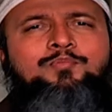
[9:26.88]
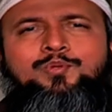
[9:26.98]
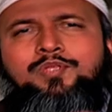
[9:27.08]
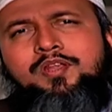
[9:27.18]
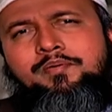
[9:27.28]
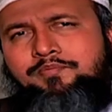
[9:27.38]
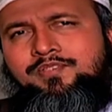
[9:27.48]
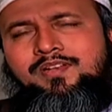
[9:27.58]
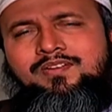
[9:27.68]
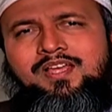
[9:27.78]
তার বুদ্ধির অভাব
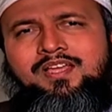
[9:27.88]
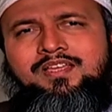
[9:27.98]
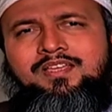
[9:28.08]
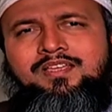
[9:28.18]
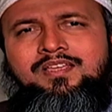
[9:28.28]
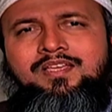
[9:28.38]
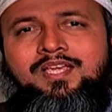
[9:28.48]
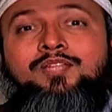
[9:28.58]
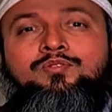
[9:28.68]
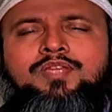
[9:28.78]
ছিল না
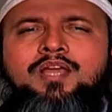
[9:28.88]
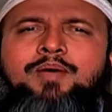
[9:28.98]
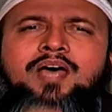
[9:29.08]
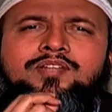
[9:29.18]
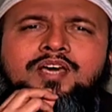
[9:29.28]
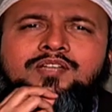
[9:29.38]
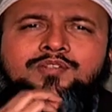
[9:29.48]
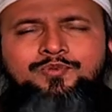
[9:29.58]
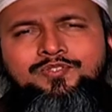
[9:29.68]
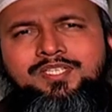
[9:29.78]
কিন্তু তার ভাষার
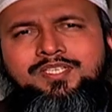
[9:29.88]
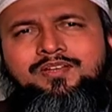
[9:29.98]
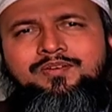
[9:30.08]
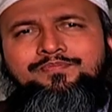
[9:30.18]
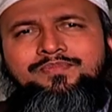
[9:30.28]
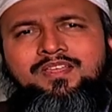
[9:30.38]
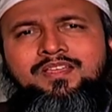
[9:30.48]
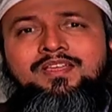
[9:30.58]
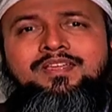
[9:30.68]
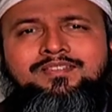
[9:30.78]
সমস্যা ছিল
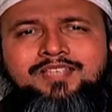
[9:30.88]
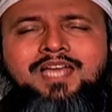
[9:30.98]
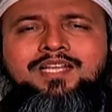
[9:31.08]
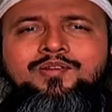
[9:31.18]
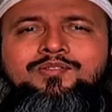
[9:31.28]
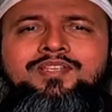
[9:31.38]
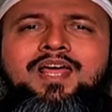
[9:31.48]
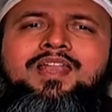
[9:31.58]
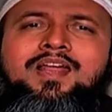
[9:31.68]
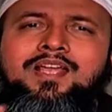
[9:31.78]
যার কারণে তিনি
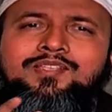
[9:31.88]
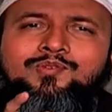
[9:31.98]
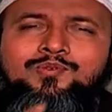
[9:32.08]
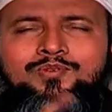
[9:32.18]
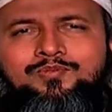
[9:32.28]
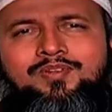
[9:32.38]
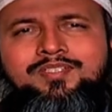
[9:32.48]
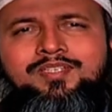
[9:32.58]
আল্লাহর কাছে অনুরোধ